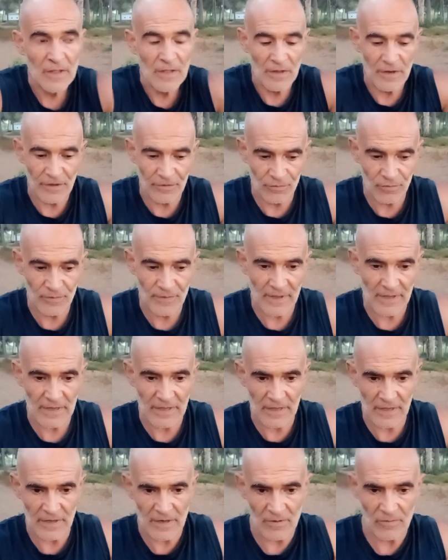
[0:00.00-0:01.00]
Resulta
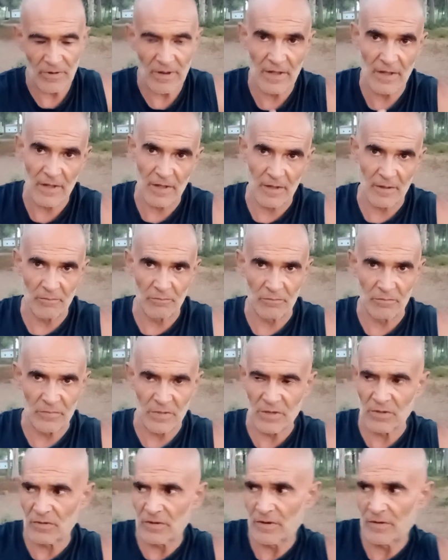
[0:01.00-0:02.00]
que era una,
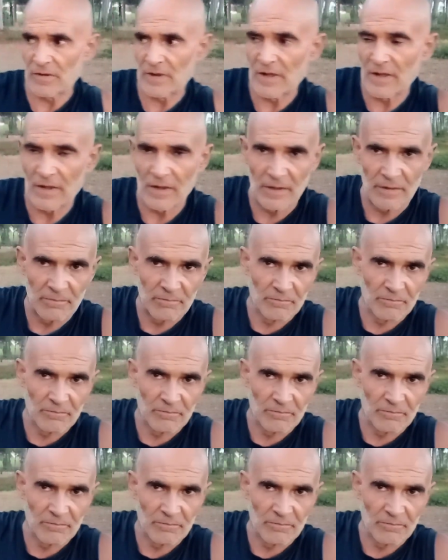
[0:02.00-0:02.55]
una